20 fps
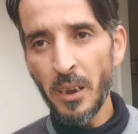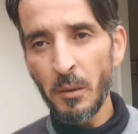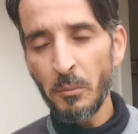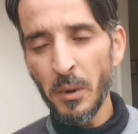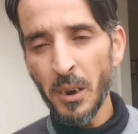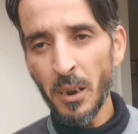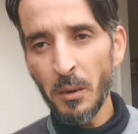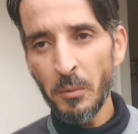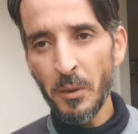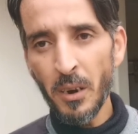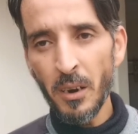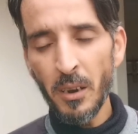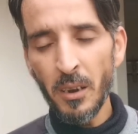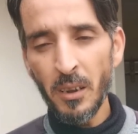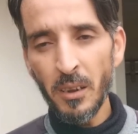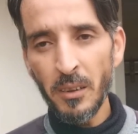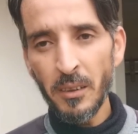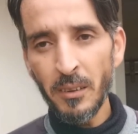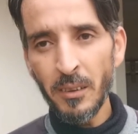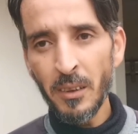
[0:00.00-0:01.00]

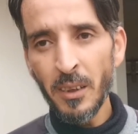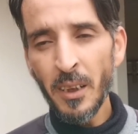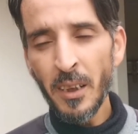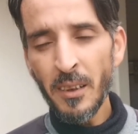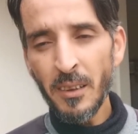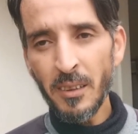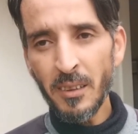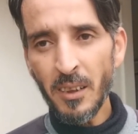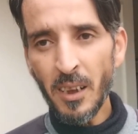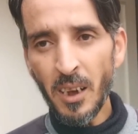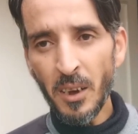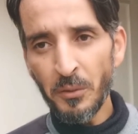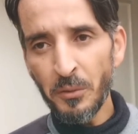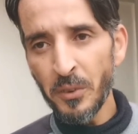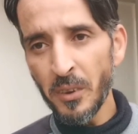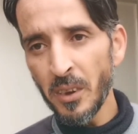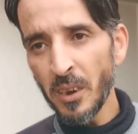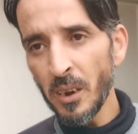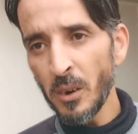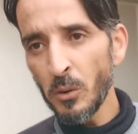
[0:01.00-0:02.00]
المنابر
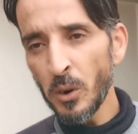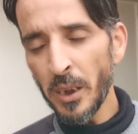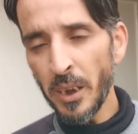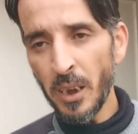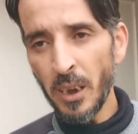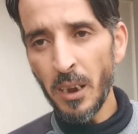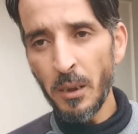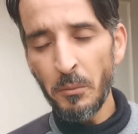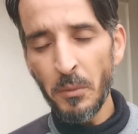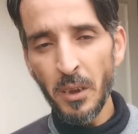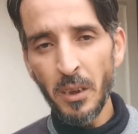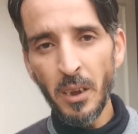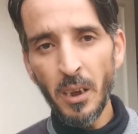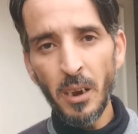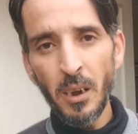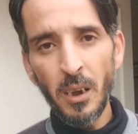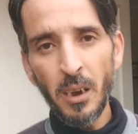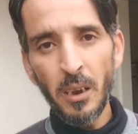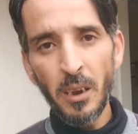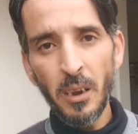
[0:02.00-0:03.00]
الصحفيه
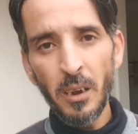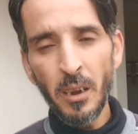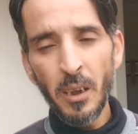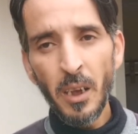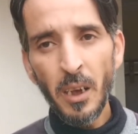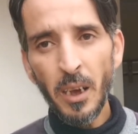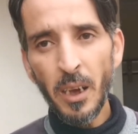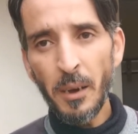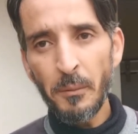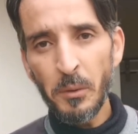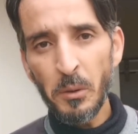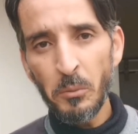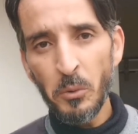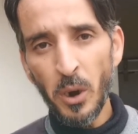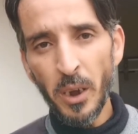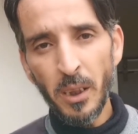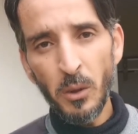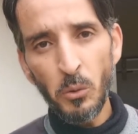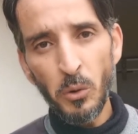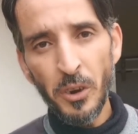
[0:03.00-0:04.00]
والاعلاميه اللي قامت
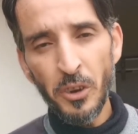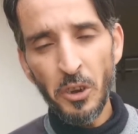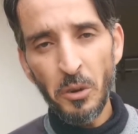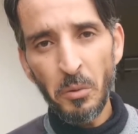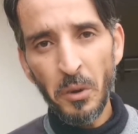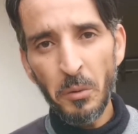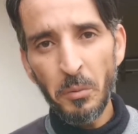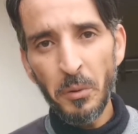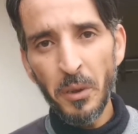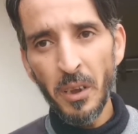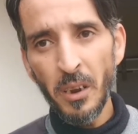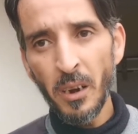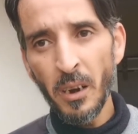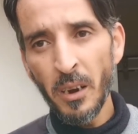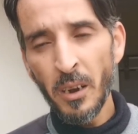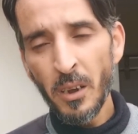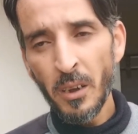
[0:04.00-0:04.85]
بواحد الواجب كبير